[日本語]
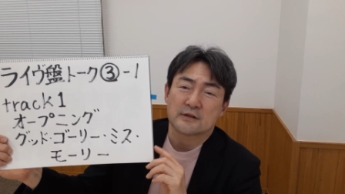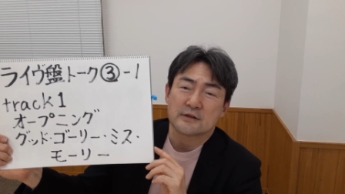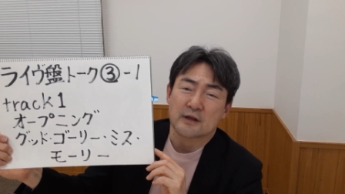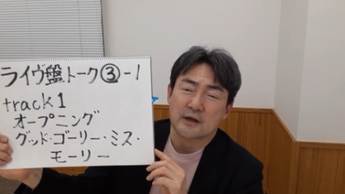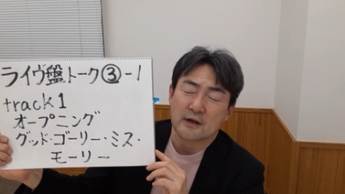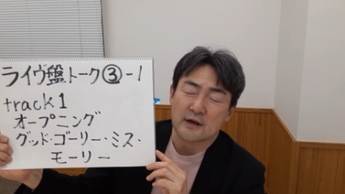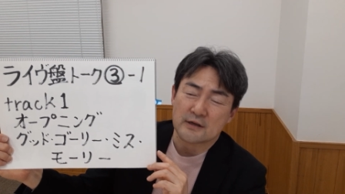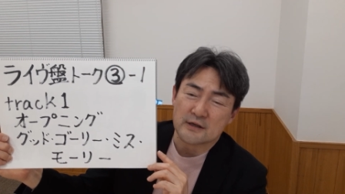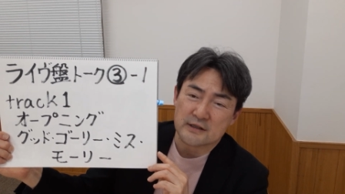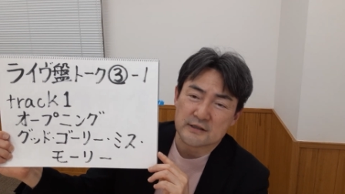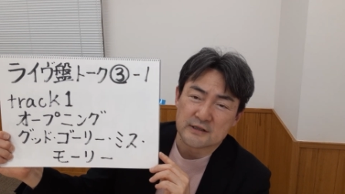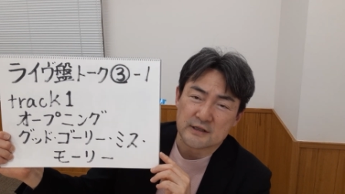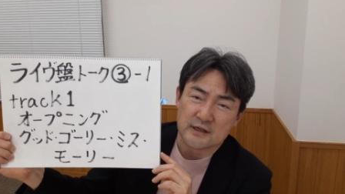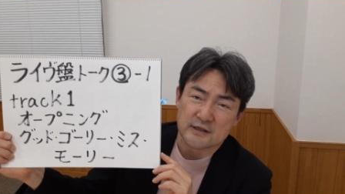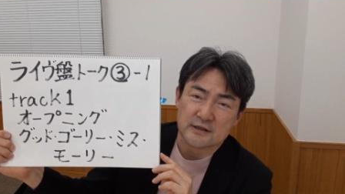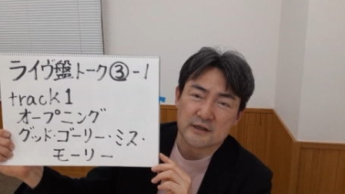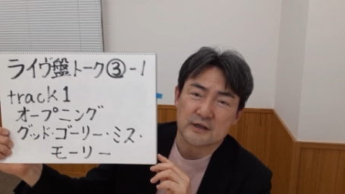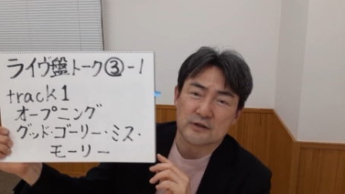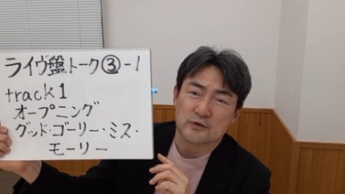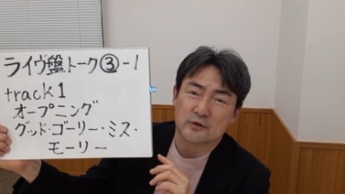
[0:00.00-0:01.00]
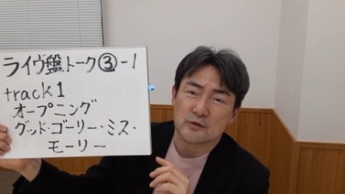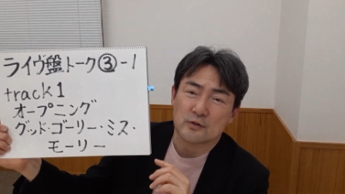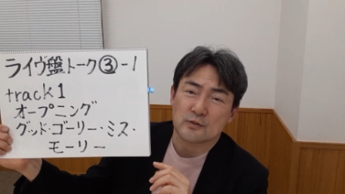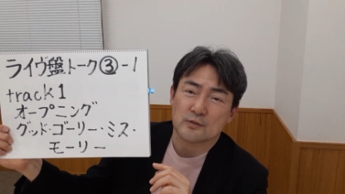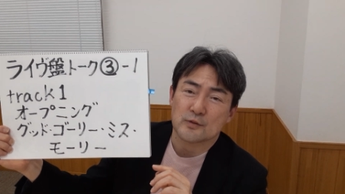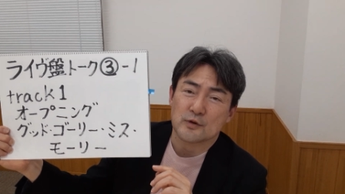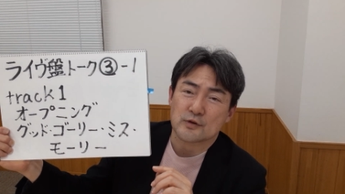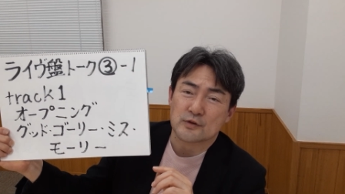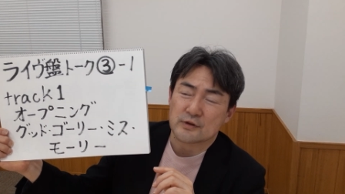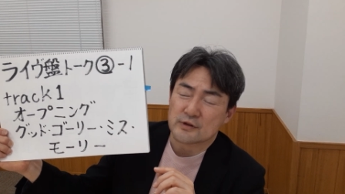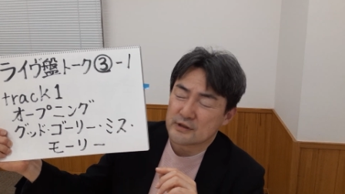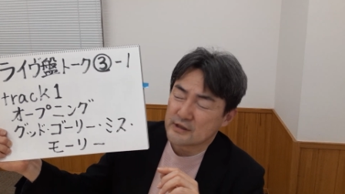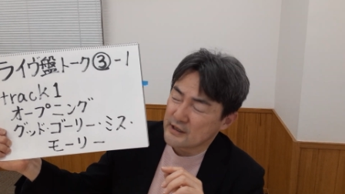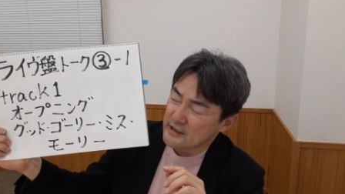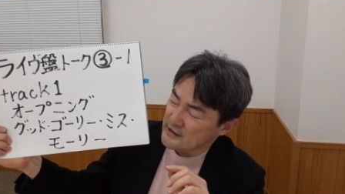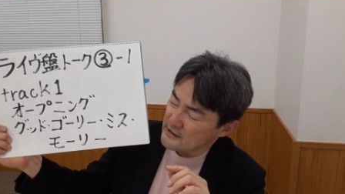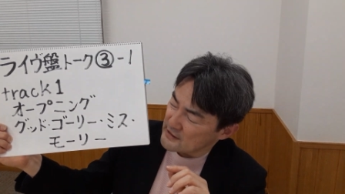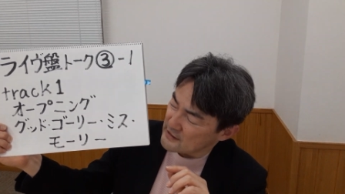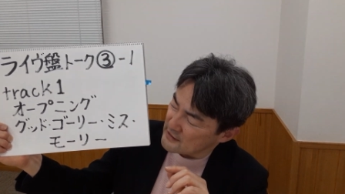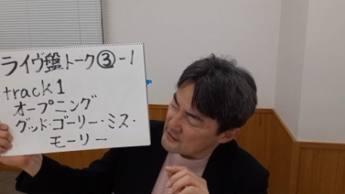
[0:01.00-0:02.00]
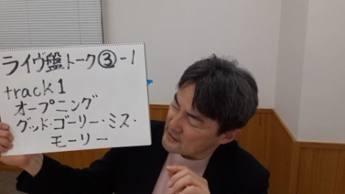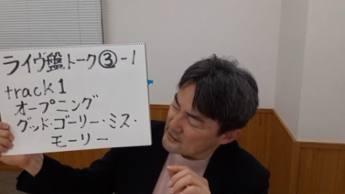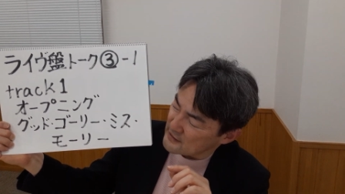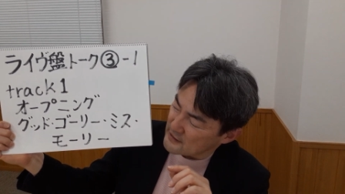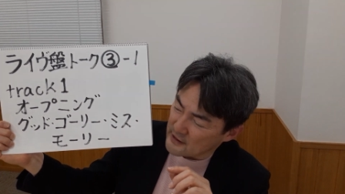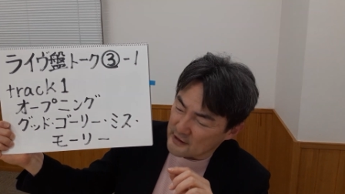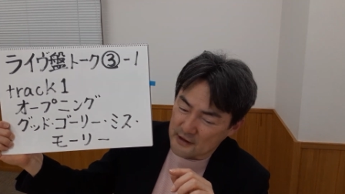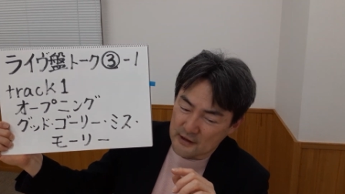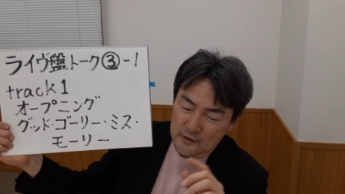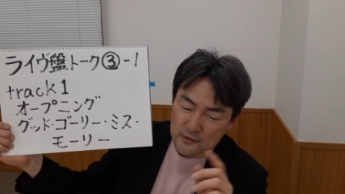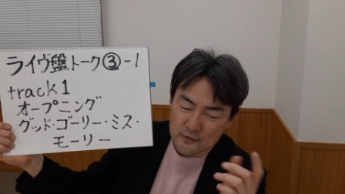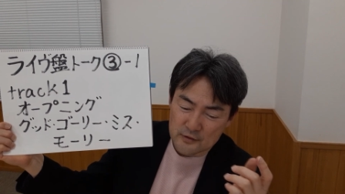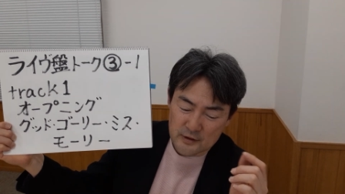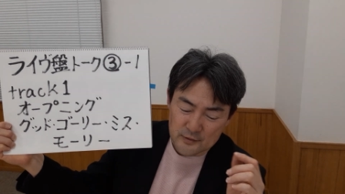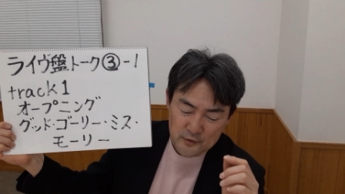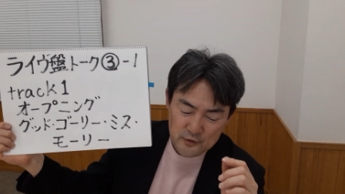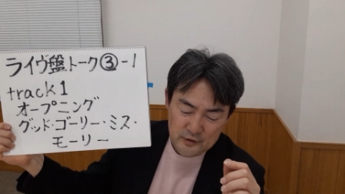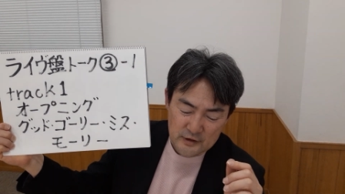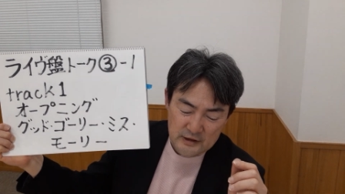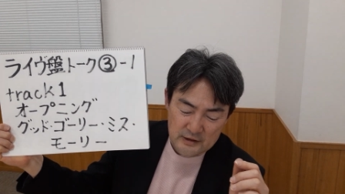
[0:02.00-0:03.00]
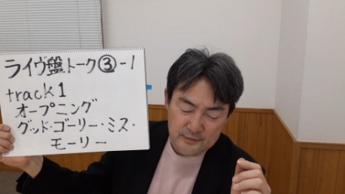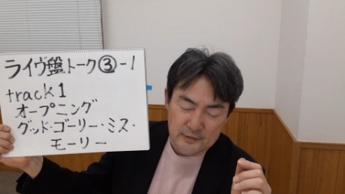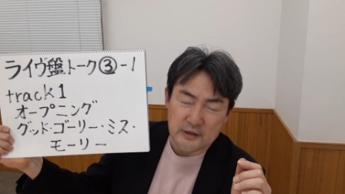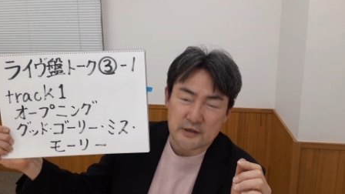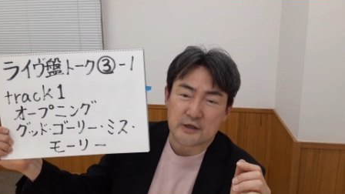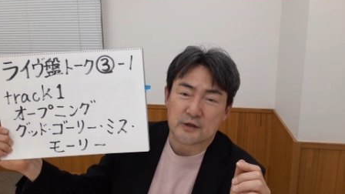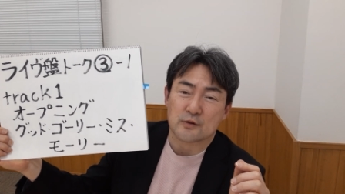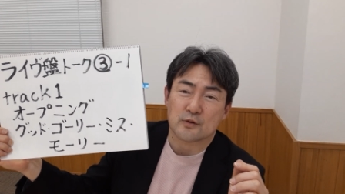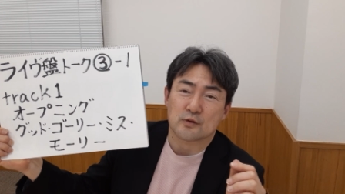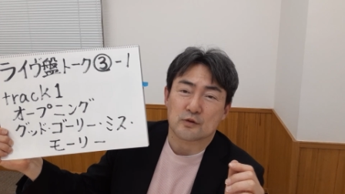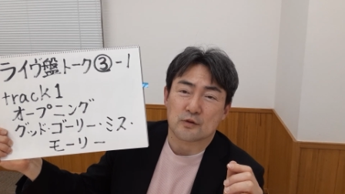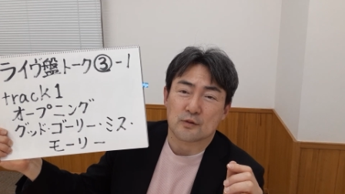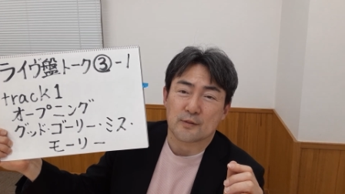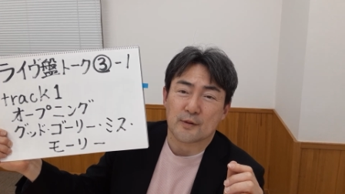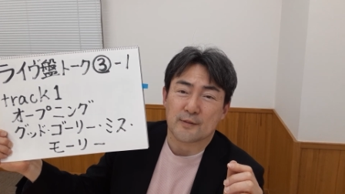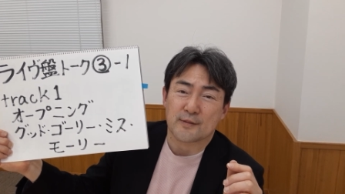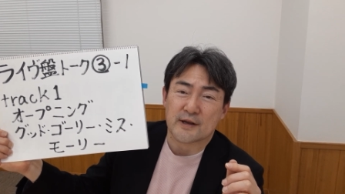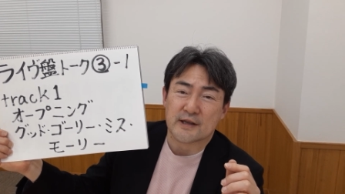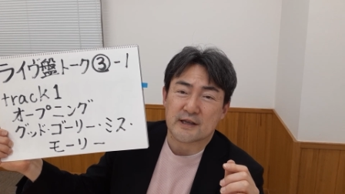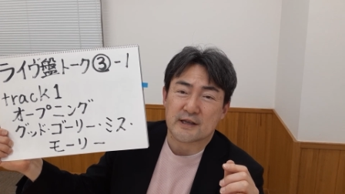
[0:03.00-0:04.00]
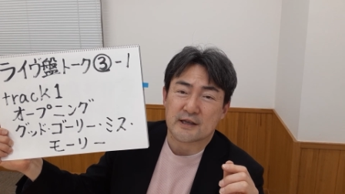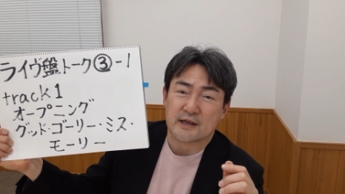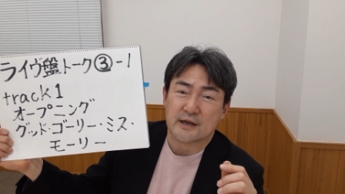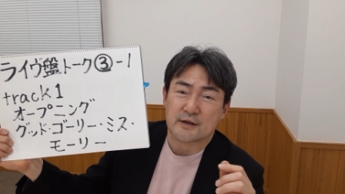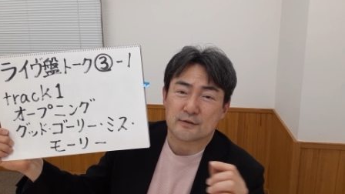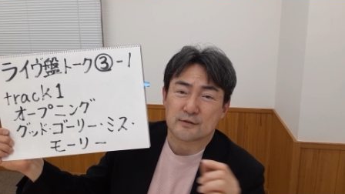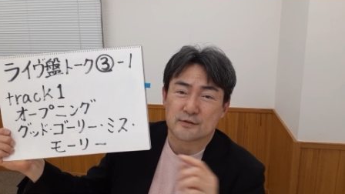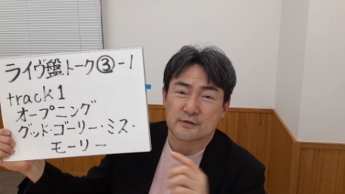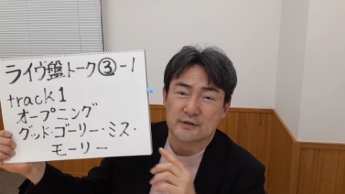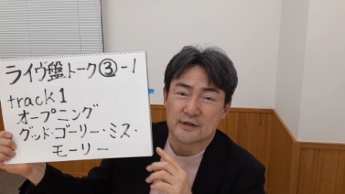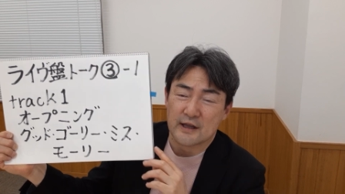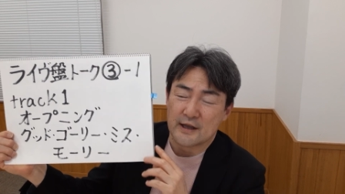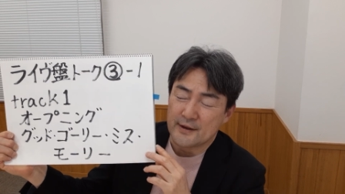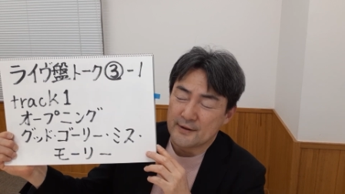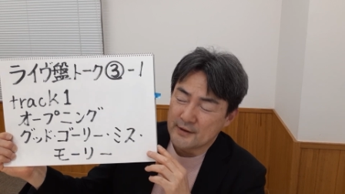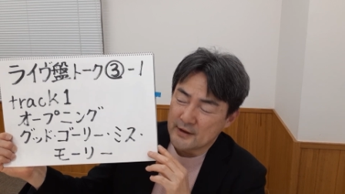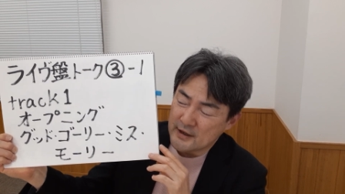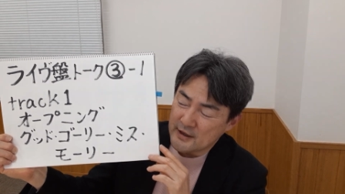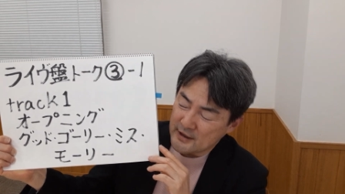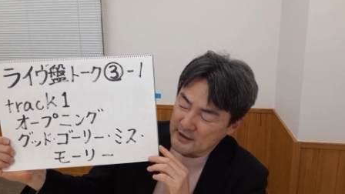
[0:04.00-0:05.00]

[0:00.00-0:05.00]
高かったんだと思っていろんなものが今聴こうと思えば聴けるんで、